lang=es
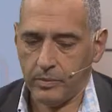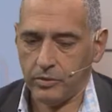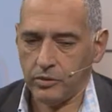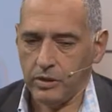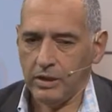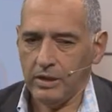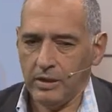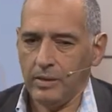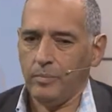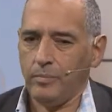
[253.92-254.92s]
pero
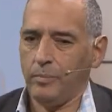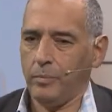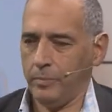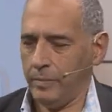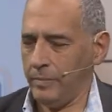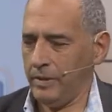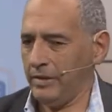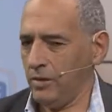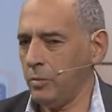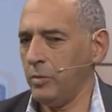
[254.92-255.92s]
el
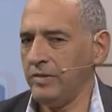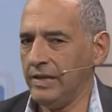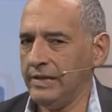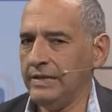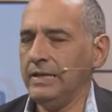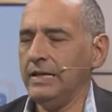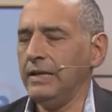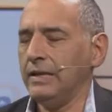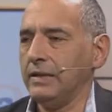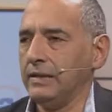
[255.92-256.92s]
Estado provincial
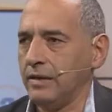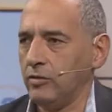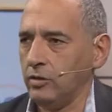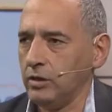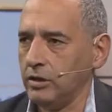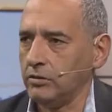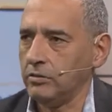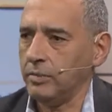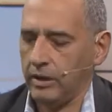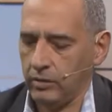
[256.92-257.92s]
tiene resortes
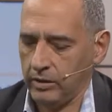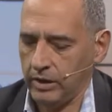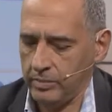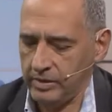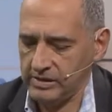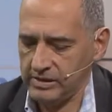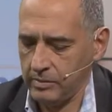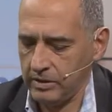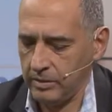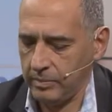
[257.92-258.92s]
como para tocar
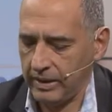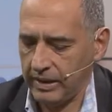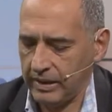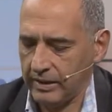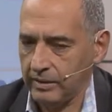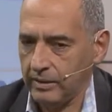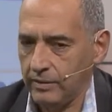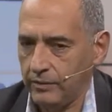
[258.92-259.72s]
precisamente para